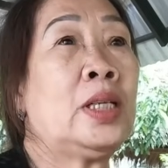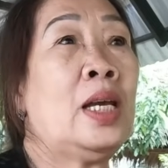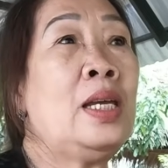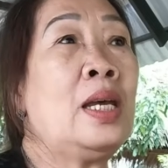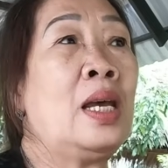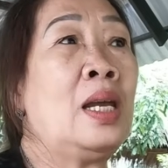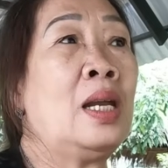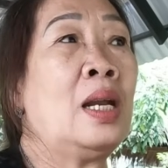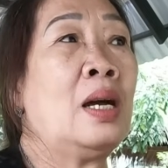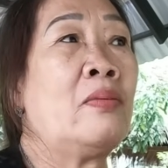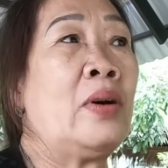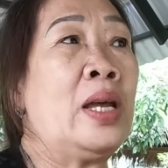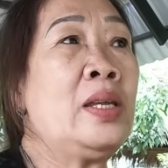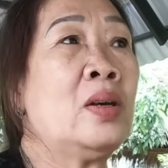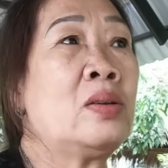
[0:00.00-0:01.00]
cái gì là
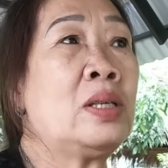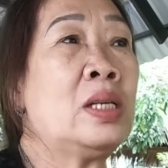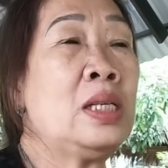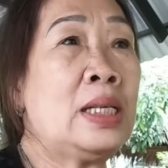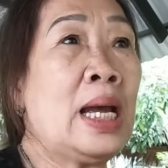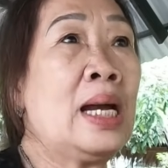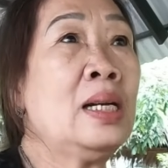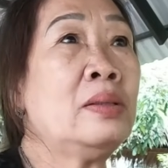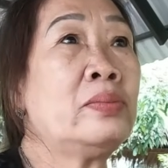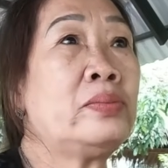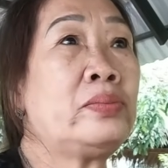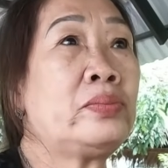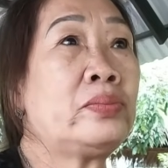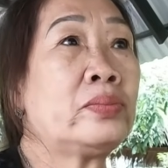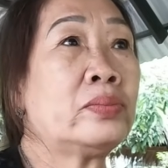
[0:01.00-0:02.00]
phải cho chín chắn
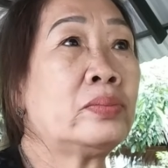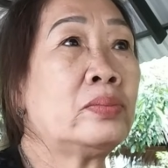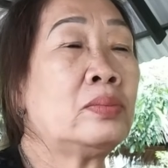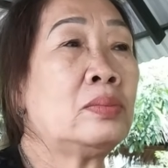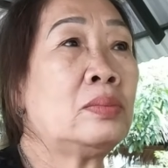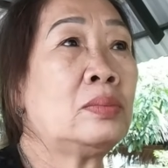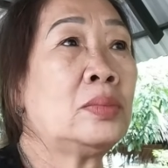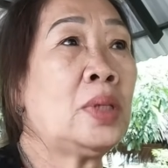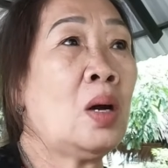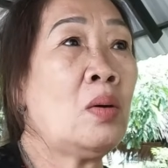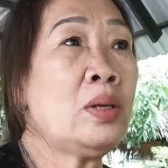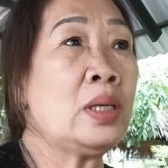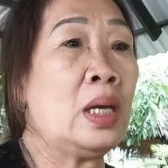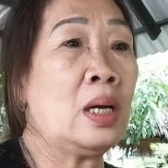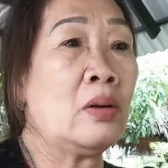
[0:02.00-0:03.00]

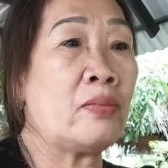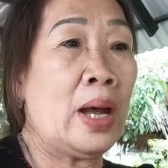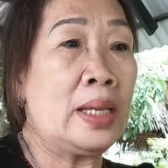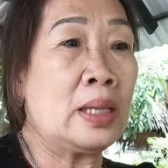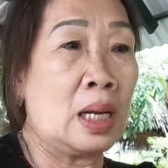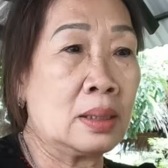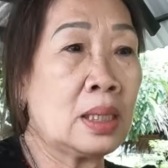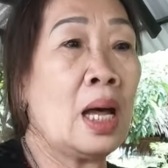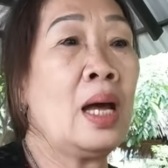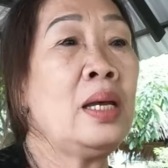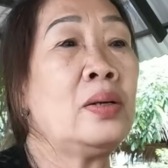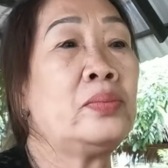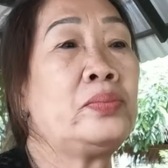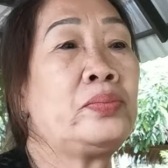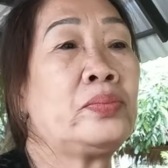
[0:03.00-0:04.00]
nói chuyện là phải thực
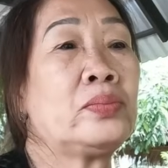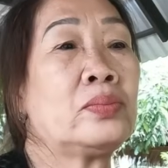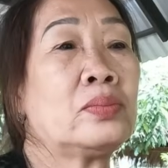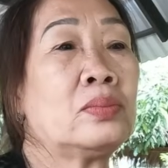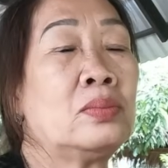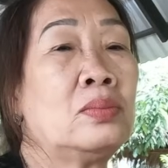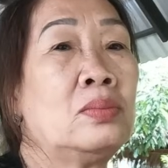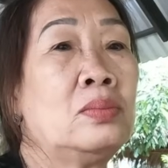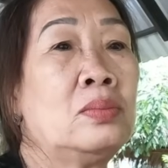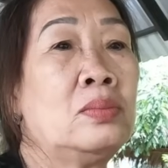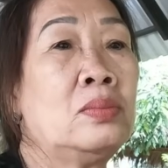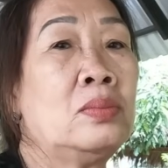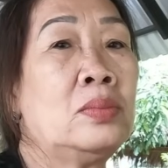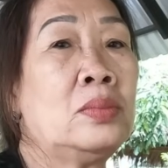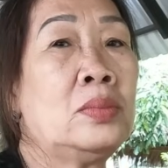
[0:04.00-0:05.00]
tế yeah.
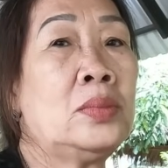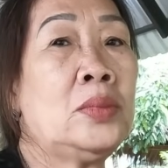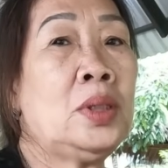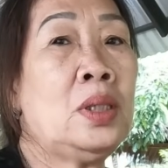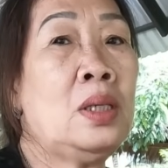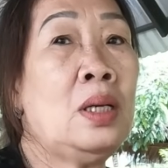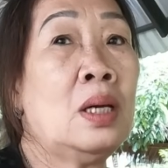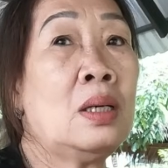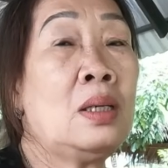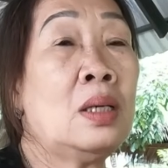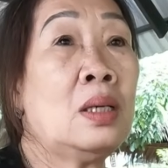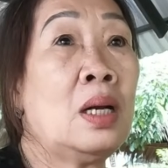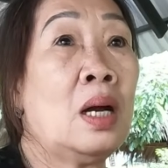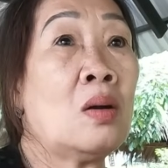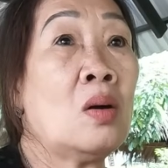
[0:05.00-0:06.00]
Ừ. ví dụ
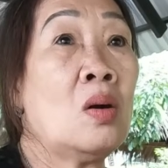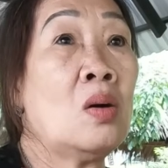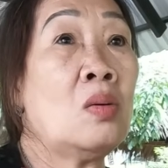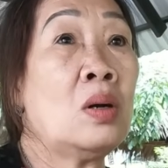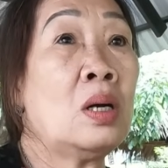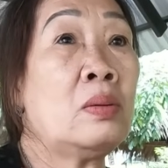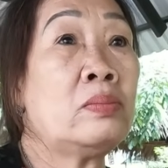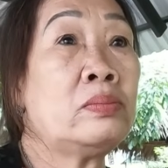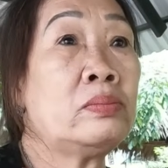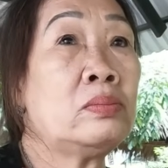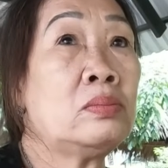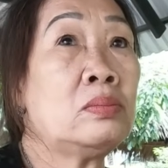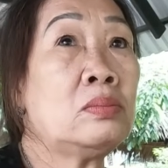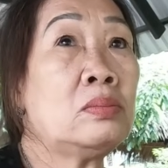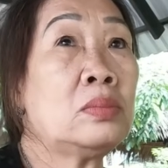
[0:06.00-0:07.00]
như là cô um,
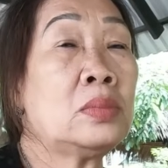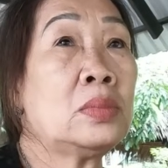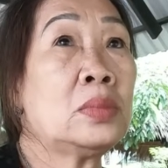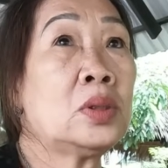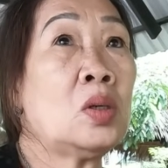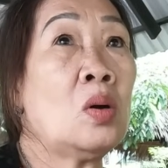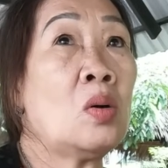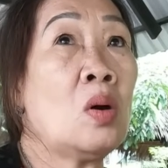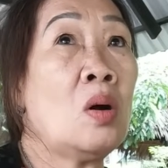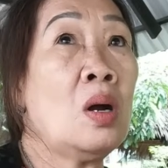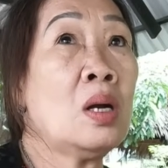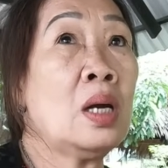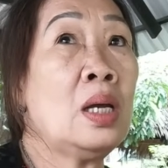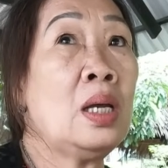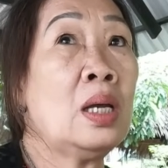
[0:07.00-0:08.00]
cô
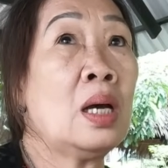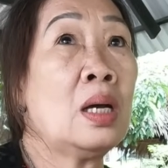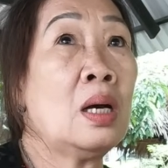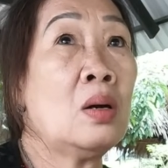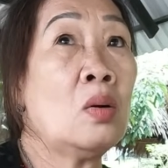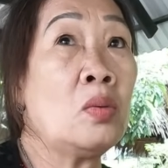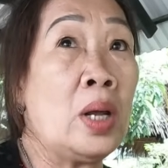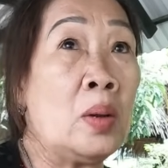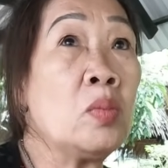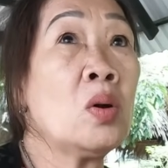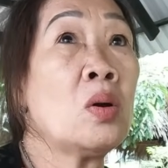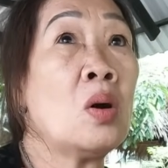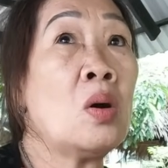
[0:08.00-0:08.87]
có cái uh, ưu điểm của